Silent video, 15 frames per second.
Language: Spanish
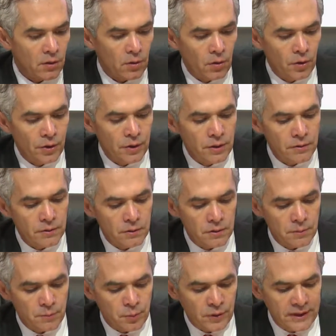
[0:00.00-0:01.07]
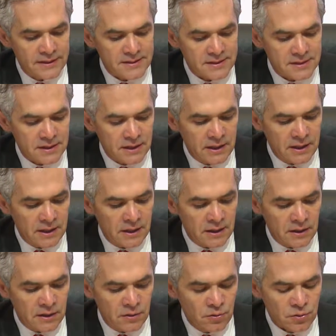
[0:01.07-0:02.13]
Hoy, pues,
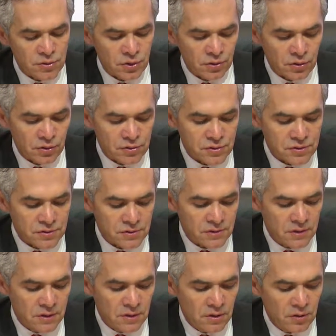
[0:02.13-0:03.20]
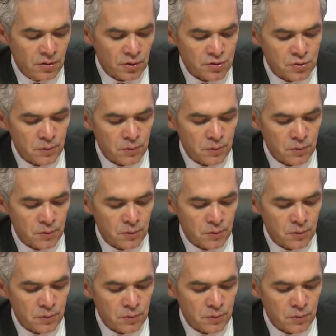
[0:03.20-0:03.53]
eh, nosotros nos